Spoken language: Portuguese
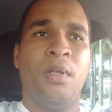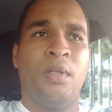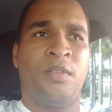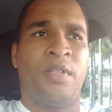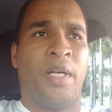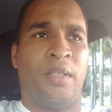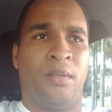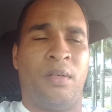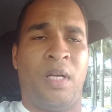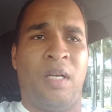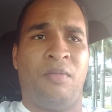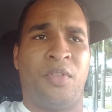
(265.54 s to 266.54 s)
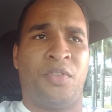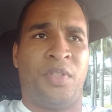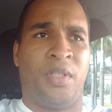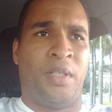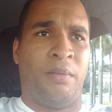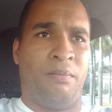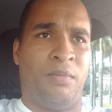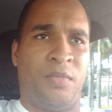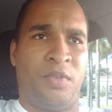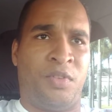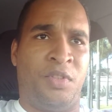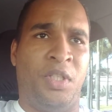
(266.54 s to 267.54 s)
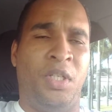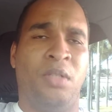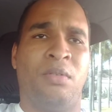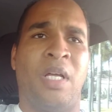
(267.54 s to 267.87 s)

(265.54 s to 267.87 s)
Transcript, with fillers: Certo. Aí você seguindo